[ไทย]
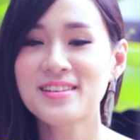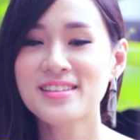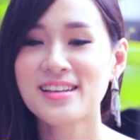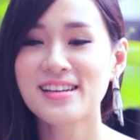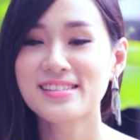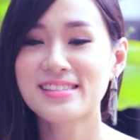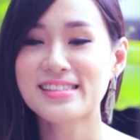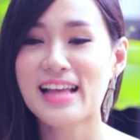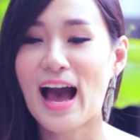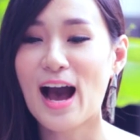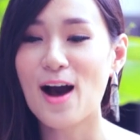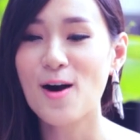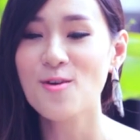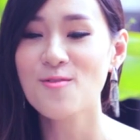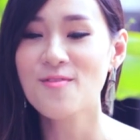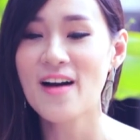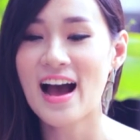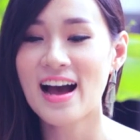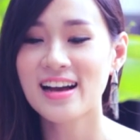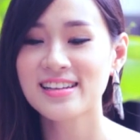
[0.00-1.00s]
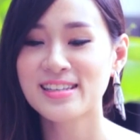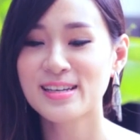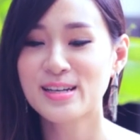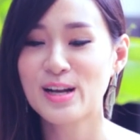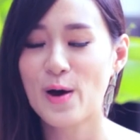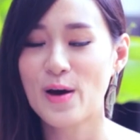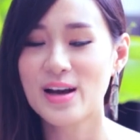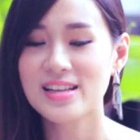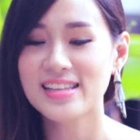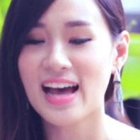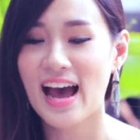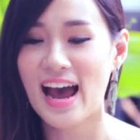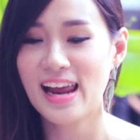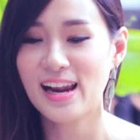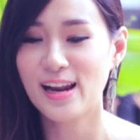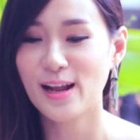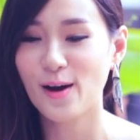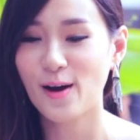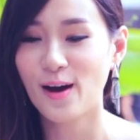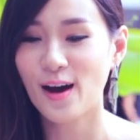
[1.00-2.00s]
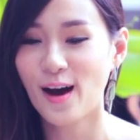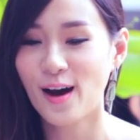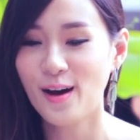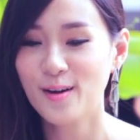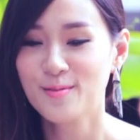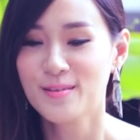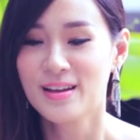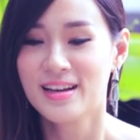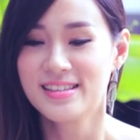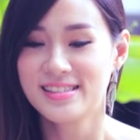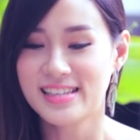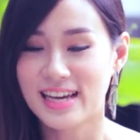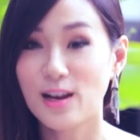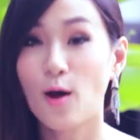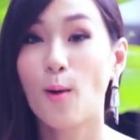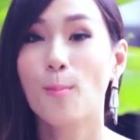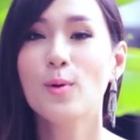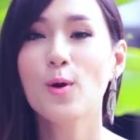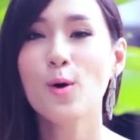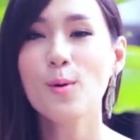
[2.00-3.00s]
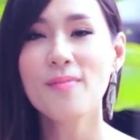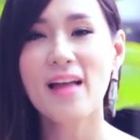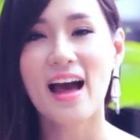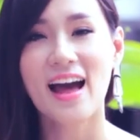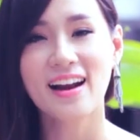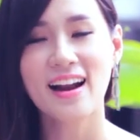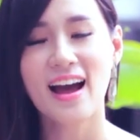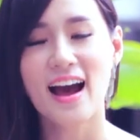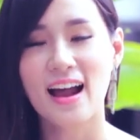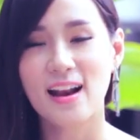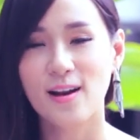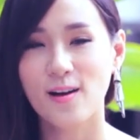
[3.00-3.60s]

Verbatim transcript: ก็จะเศร้ามากจะน้อยใจแล้วก็จะลบรูปนั้นค่ะ